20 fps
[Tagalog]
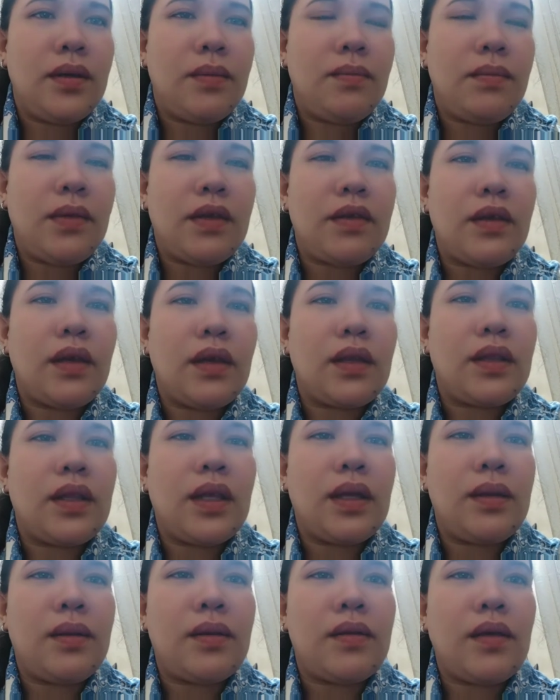
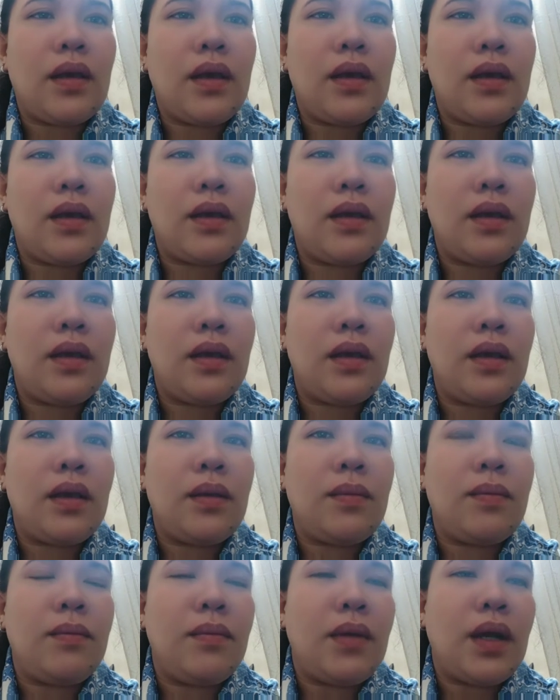masaktan sa
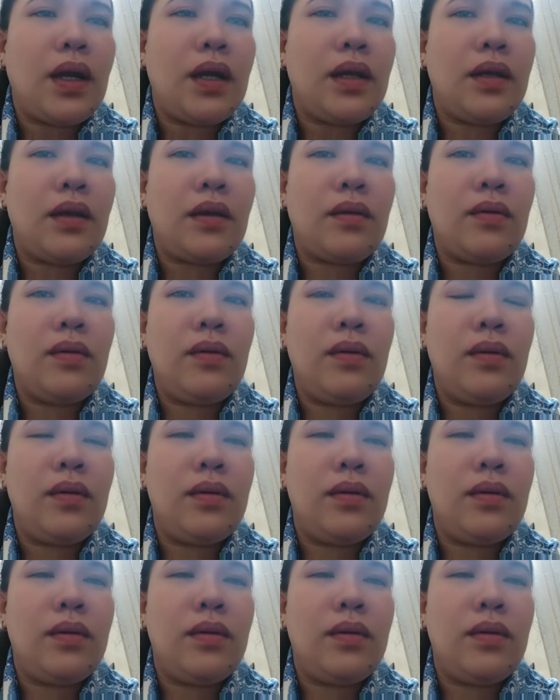mga anak ko.